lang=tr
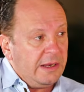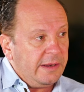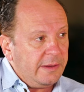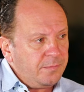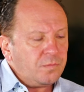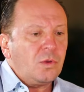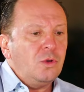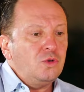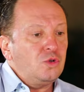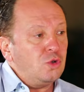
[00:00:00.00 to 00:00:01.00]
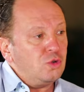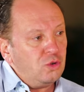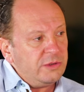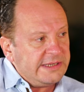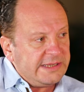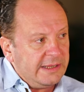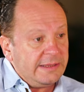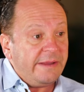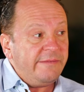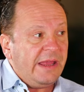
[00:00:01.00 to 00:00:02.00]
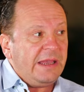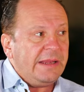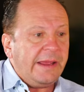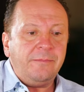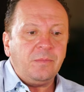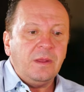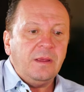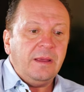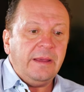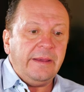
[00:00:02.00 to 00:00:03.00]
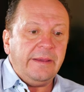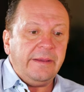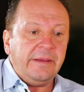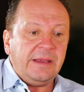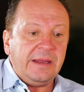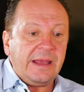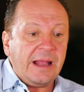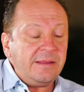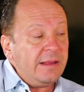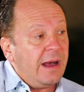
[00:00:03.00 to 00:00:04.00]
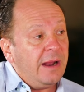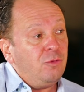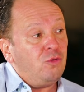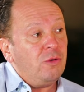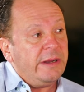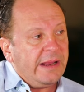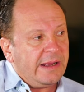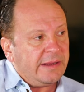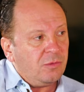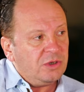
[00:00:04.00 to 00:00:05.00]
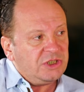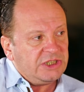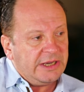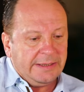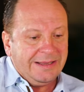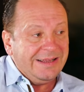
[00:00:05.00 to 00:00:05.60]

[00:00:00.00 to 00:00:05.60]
halini sosunun deseninden rengine e, yeri geldiği garnitürlerine kadar ulaşacak